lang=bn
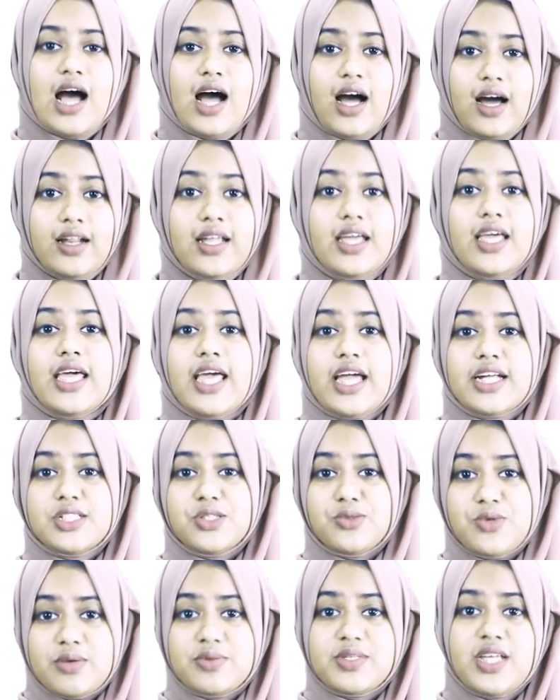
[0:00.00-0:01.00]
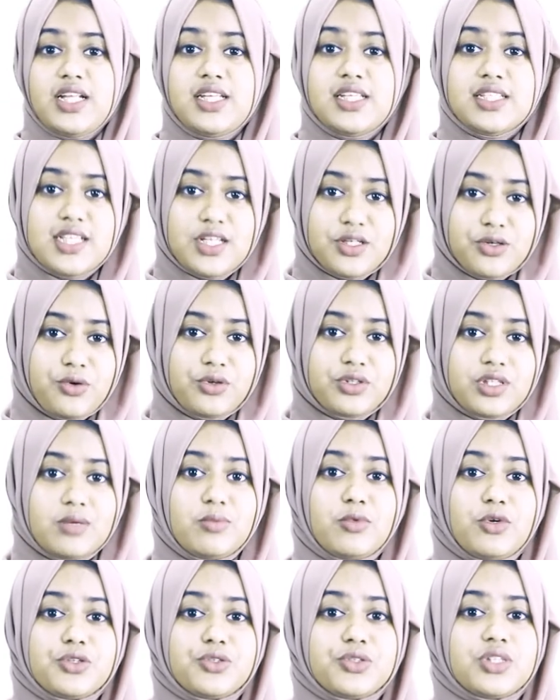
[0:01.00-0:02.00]
আর একটি ওয়েবসাইট ডিজাইন করতে
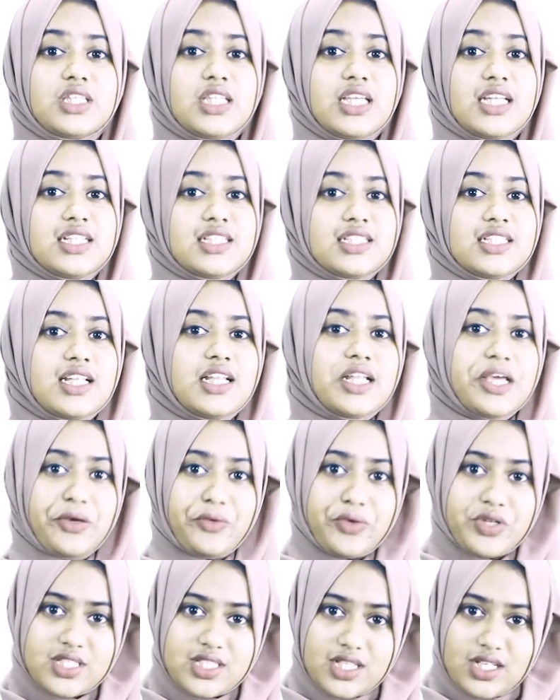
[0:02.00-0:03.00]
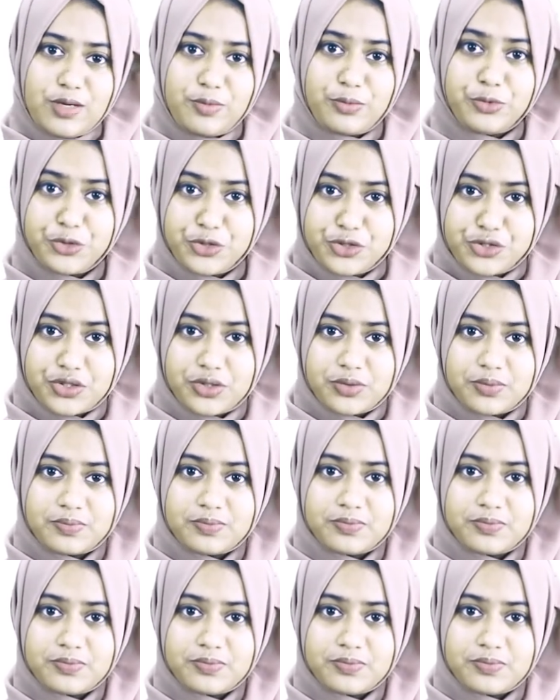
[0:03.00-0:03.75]
মূলত তিনটি ল্যাঙ্গুয়েজ জানা প্রয়োজন